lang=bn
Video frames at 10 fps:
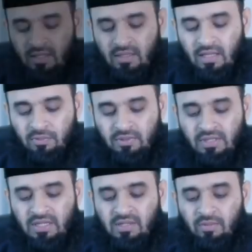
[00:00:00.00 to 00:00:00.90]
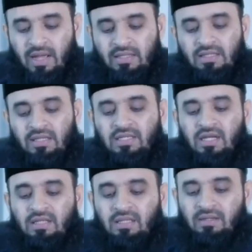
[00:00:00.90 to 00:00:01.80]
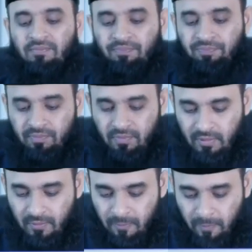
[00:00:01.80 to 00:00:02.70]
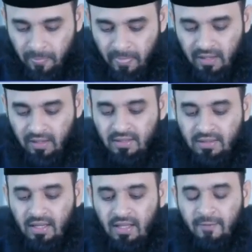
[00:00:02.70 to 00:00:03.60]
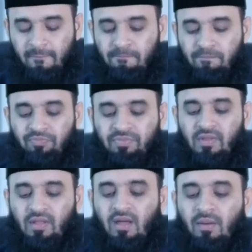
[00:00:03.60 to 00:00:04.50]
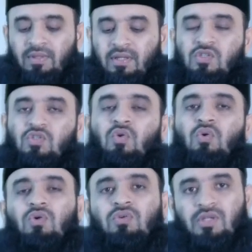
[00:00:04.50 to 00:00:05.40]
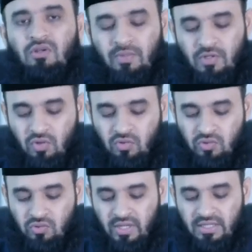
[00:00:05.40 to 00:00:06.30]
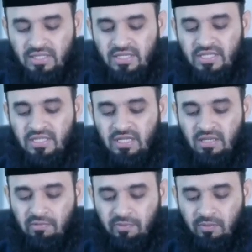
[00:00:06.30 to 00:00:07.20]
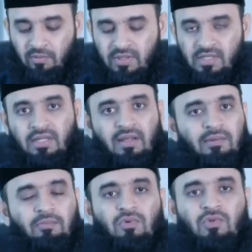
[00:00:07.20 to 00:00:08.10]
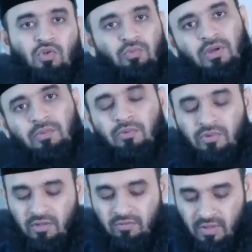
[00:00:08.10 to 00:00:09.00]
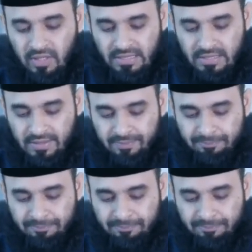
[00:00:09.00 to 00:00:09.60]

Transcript: তারপর ত্রিশ এবং একত্রিশ আয়াতে আল্লাহ তালা আমাদের চোখ যেন আমরা সংযত রাখি দৃষ্টি এ ব্যাপারে বলেছেন নারী পুরুষ উভয়ের প্রতি ভার্ডিক্ট